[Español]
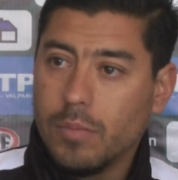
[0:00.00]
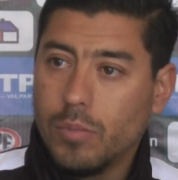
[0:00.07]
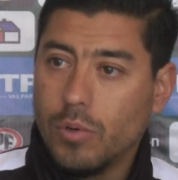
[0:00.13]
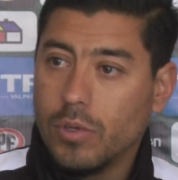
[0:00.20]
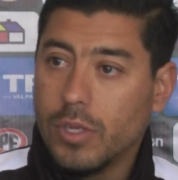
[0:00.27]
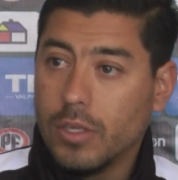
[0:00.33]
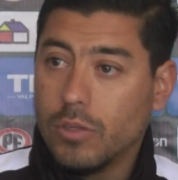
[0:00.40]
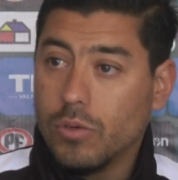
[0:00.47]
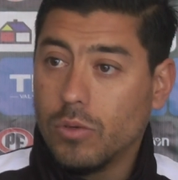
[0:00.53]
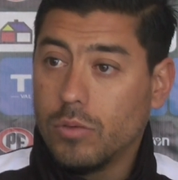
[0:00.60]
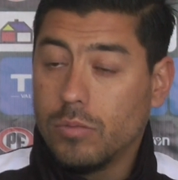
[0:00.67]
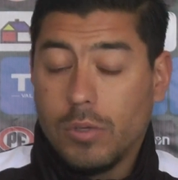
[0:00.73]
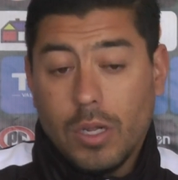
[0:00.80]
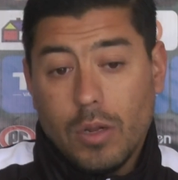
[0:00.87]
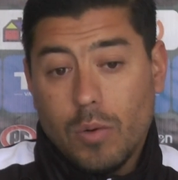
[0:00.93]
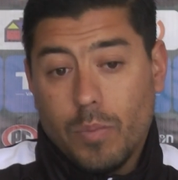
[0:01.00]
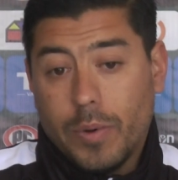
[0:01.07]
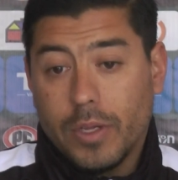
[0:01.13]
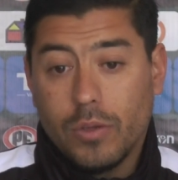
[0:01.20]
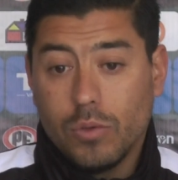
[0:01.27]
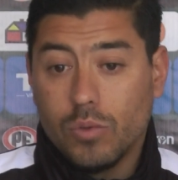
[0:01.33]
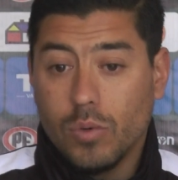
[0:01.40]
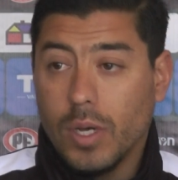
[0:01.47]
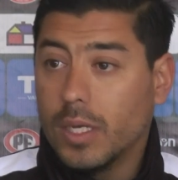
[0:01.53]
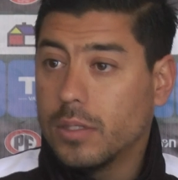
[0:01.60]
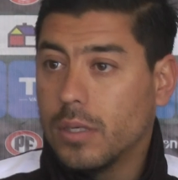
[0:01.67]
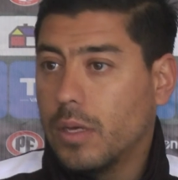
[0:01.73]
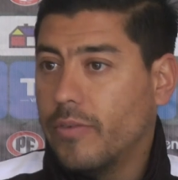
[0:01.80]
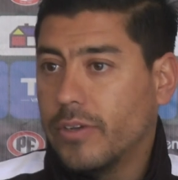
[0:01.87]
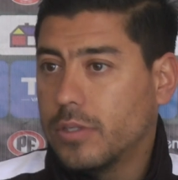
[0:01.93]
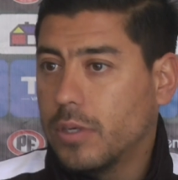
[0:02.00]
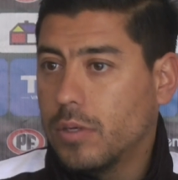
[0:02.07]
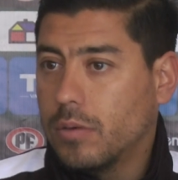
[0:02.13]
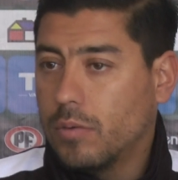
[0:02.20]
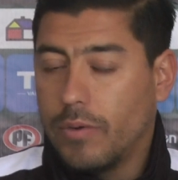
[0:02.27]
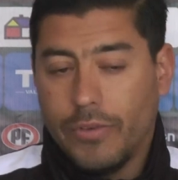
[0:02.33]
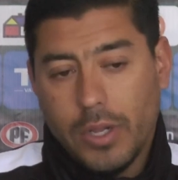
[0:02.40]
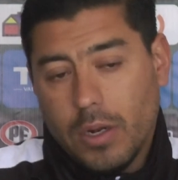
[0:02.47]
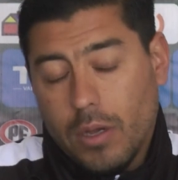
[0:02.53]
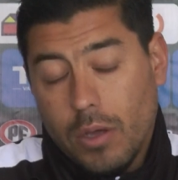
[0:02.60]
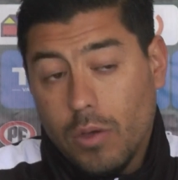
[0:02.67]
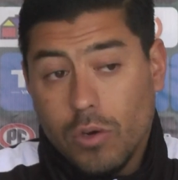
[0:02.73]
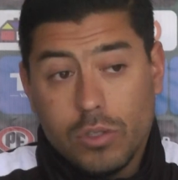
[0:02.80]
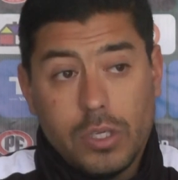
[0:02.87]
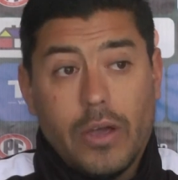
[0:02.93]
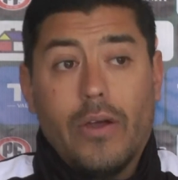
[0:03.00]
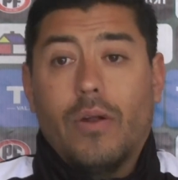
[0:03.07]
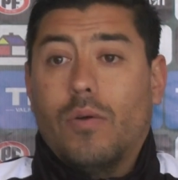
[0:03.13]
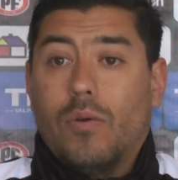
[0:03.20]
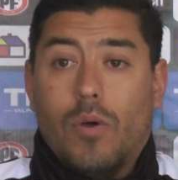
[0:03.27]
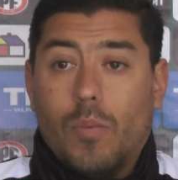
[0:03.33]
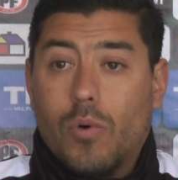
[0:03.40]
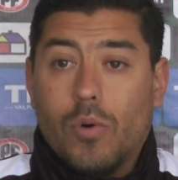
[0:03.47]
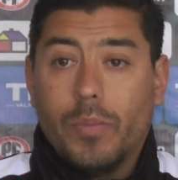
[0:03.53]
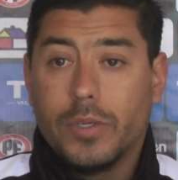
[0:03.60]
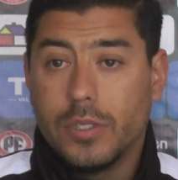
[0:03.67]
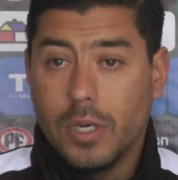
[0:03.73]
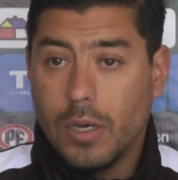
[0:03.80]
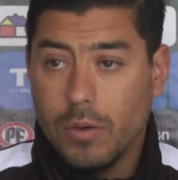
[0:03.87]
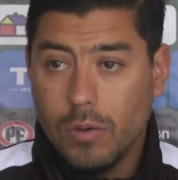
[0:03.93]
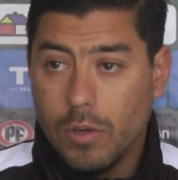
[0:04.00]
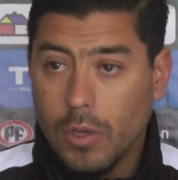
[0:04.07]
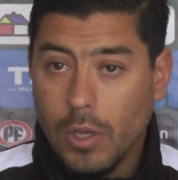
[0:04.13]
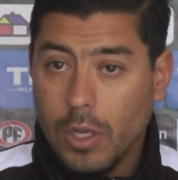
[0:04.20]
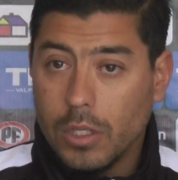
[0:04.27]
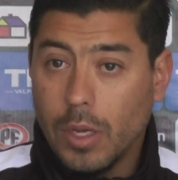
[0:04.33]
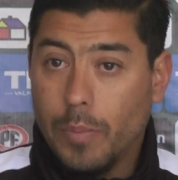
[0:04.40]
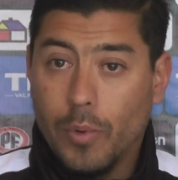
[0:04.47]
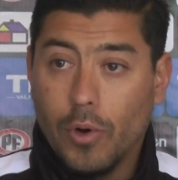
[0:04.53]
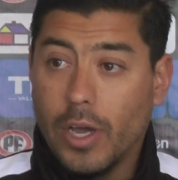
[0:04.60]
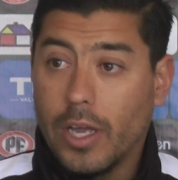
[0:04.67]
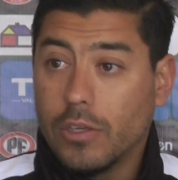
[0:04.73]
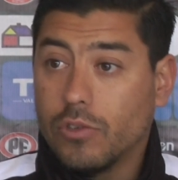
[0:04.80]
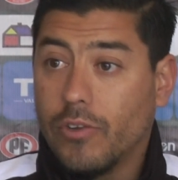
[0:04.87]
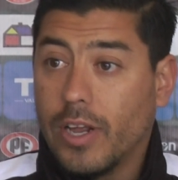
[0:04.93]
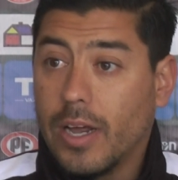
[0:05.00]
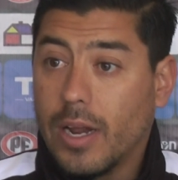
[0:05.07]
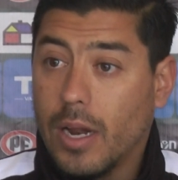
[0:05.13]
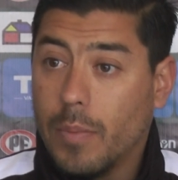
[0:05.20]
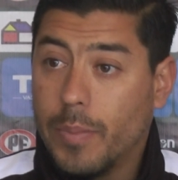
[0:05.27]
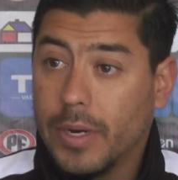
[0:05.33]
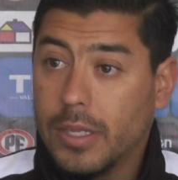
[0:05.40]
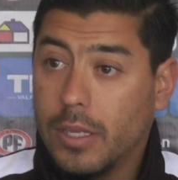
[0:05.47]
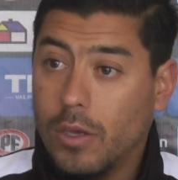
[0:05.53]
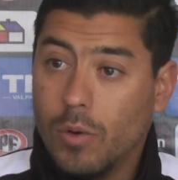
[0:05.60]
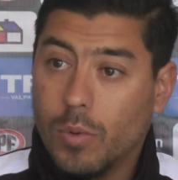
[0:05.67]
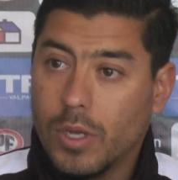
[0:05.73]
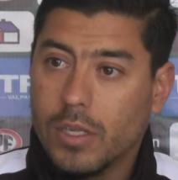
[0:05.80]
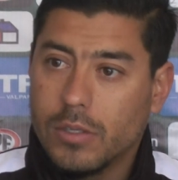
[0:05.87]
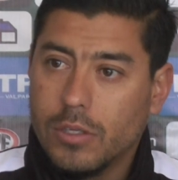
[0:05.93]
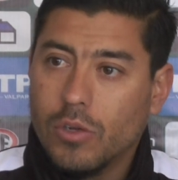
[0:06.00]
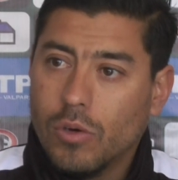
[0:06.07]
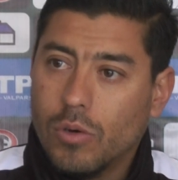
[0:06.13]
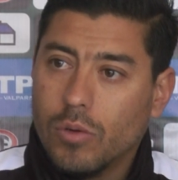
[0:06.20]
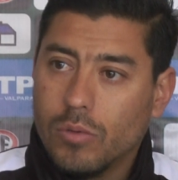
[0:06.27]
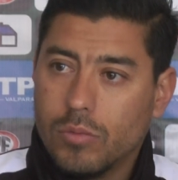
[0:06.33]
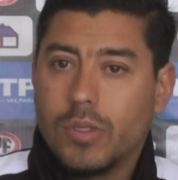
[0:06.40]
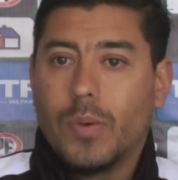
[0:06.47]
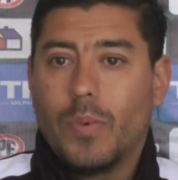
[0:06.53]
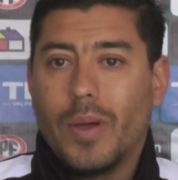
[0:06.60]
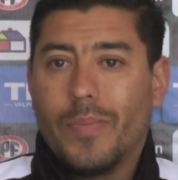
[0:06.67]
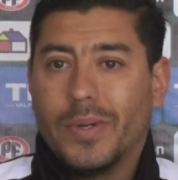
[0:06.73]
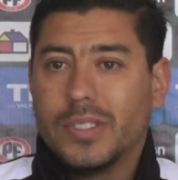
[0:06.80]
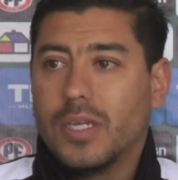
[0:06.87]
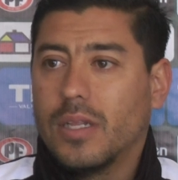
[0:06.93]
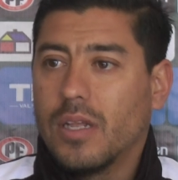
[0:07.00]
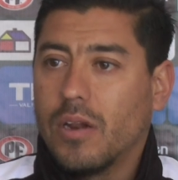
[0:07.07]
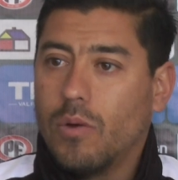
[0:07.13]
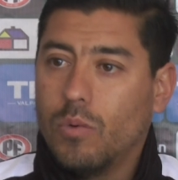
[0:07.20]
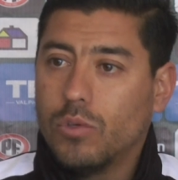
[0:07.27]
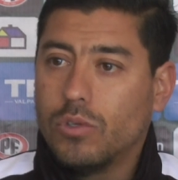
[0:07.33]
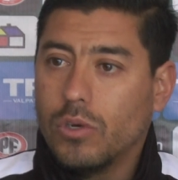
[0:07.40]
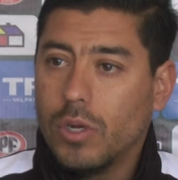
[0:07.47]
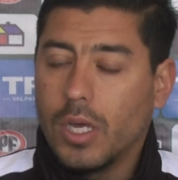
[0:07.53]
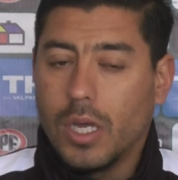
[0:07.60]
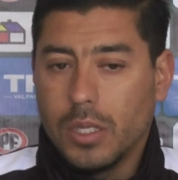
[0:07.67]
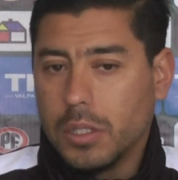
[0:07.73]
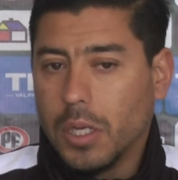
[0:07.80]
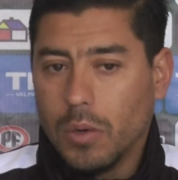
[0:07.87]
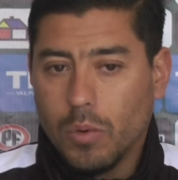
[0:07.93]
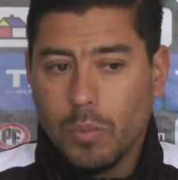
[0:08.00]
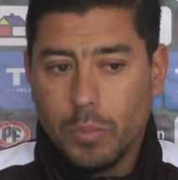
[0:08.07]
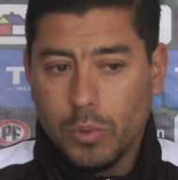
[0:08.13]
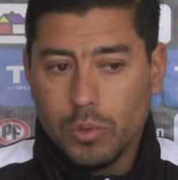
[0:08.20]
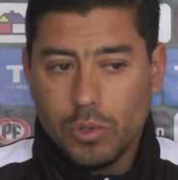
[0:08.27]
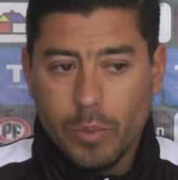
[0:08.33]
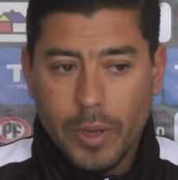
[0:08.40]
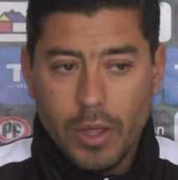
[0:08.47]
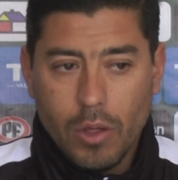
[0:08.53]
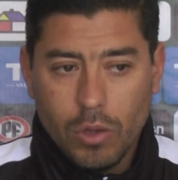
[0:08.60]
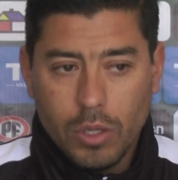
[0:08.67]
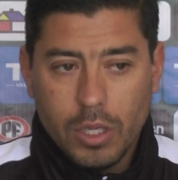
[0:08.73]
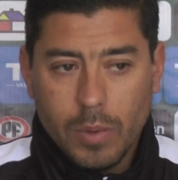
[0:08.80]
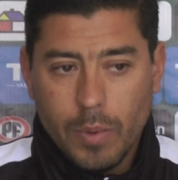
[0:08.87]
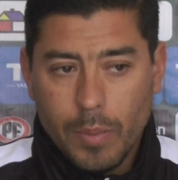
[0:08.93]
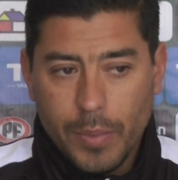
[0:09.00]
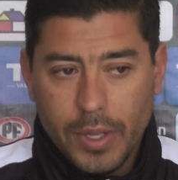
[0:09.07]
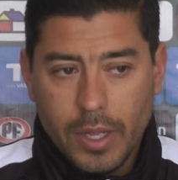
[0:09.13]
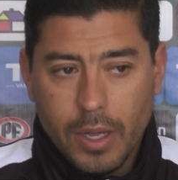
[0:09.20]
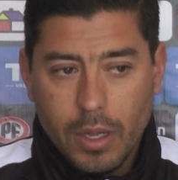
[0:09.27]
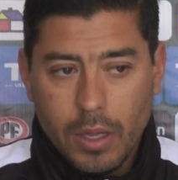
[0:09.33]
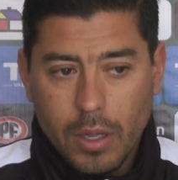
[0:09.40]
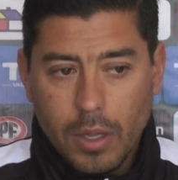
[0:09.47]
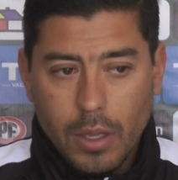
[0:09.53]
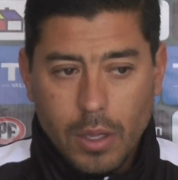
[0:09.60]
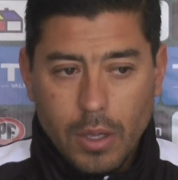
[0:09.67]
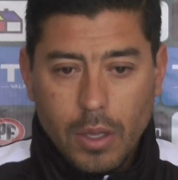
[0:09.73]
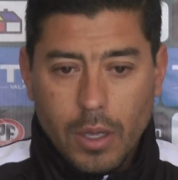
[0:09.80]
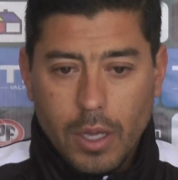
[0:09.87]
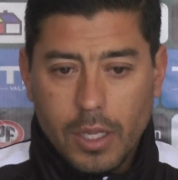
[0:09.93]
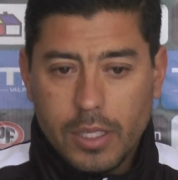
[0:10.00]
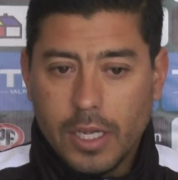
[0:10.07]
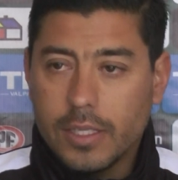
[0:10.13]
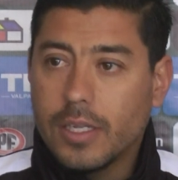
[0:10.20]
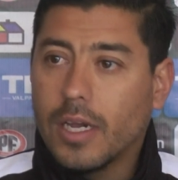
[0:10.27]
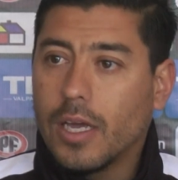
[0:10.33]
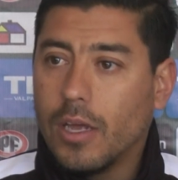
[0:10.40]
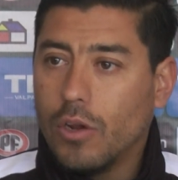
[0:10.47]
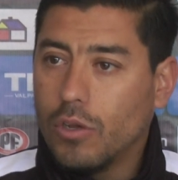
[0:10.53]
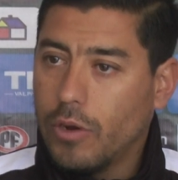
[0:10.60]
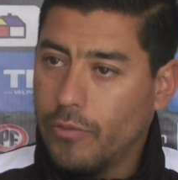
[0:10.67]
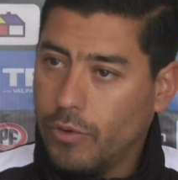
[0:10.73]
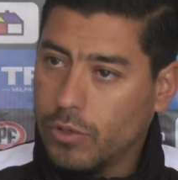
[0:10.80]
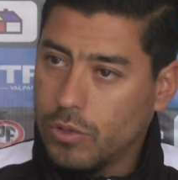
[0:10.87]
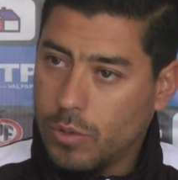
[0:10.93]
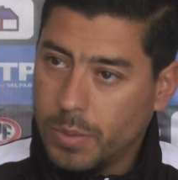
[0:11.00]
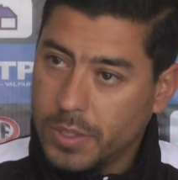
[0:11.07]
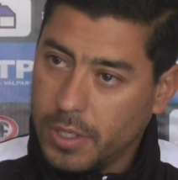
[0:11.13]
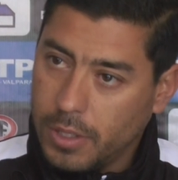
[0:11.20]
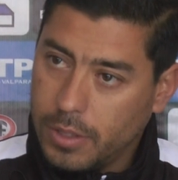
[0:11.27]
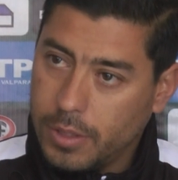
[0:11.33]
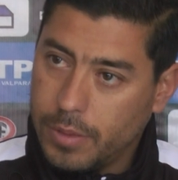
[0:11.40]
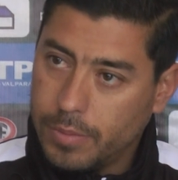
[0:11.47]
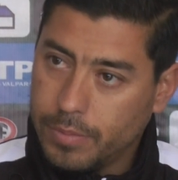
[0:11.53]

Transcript: Por lo tanto, tienen un partido en su casa y va a ser una final. Ellos lo saben, lo hemos conversado. Tampoco hay que sobrecargar el partido porque si no te puedes pasar de revolución. Hay que estar en un punto medio donde te permita estar tranquilo, nervioso, como se dice.